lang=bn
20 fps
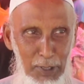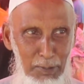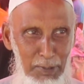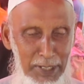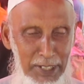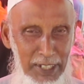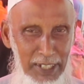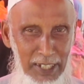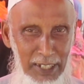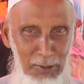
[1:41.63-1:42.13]
তো
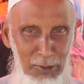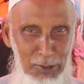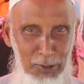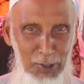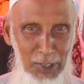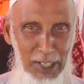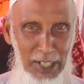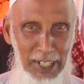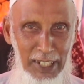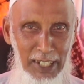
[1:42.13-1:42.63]
আমাদের
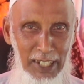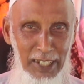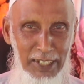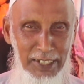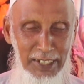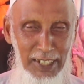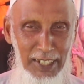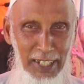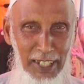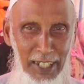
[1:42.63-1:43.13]
অত্র এলাকার
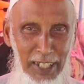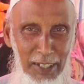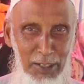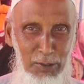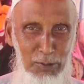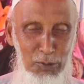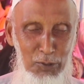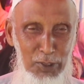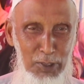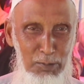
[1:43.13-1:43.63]
ছেলে
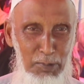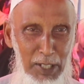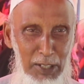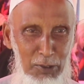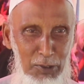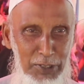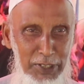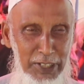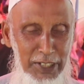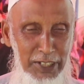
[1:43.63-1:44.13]
উনি
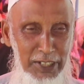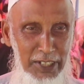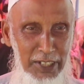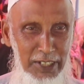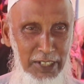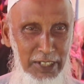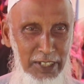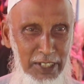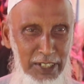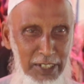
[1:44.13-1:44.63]
ভালো চিকিৎসা
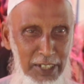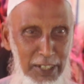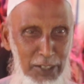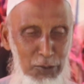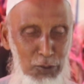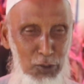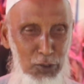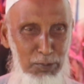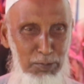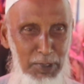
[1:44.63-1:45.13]
দিতেছে
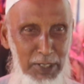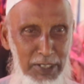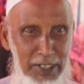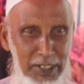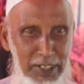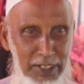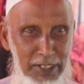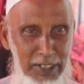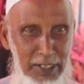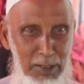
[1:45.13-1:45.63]
চশমা
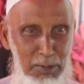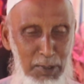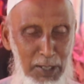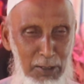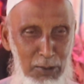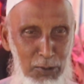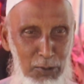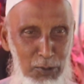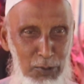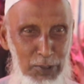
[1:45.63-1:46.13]
দিতেছে
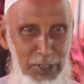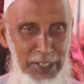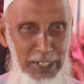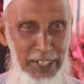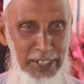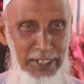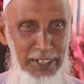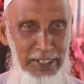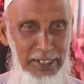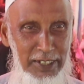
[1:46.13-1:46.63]
ভালো রুগী
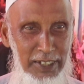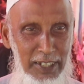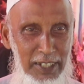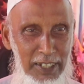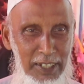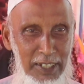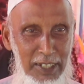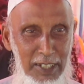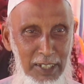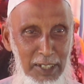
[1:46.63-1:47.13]
দেখতেছে
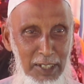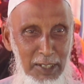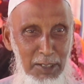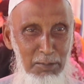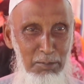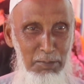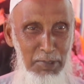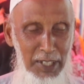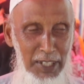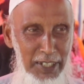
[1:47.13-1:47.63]

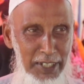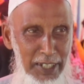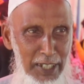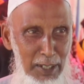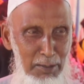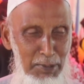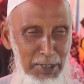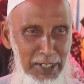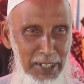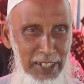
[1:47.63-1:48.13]
বা এটা
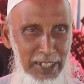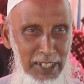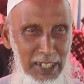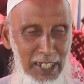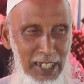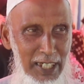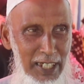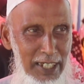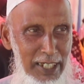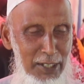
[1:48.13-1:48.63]
আমাদের এই
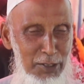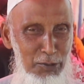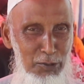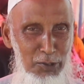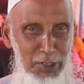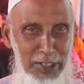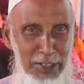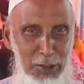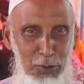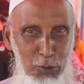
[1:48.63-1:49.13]
এলাকার
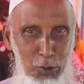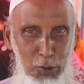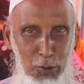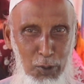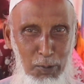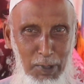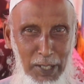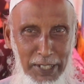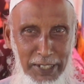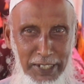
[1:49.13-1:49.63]
জন্য একটা
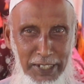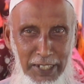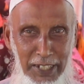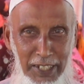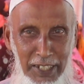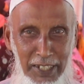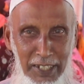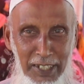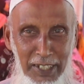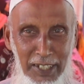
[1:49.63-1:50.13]
গৌরব আর কি
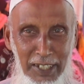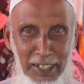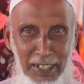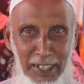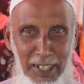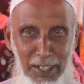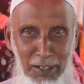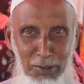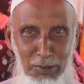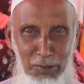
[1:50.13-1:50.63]

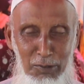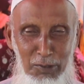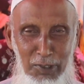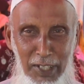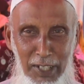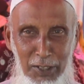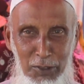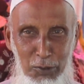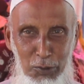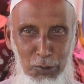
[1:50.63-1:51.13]
কারণ
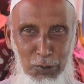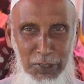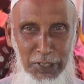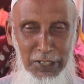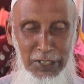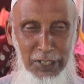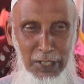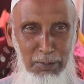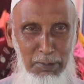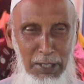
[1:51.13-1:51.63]
ওনার
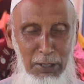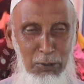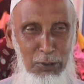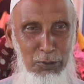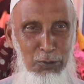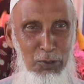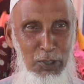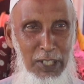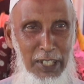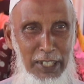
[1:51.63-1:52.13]
সুচিকিৎসা পায়
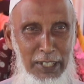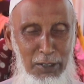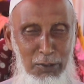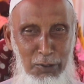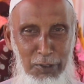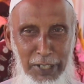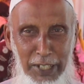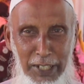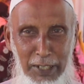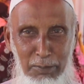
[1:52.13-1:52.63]
অত্র এলাকা
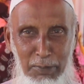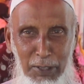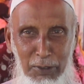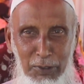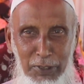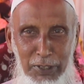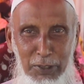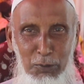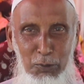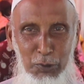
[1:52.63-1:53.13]
অনেক
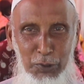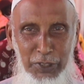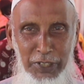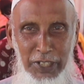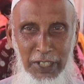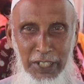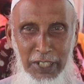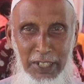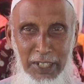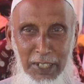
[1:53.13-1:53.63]
মানুষই
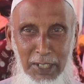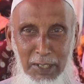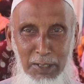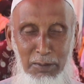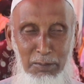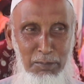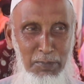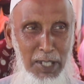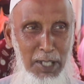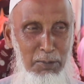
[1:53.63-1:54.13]
খুশি
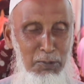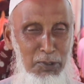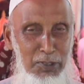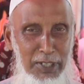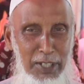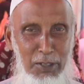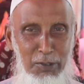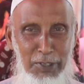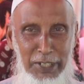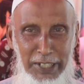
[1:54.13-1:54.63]
মা
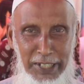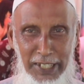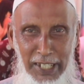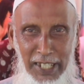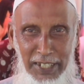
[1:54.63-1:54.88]
বোনরা অনেকে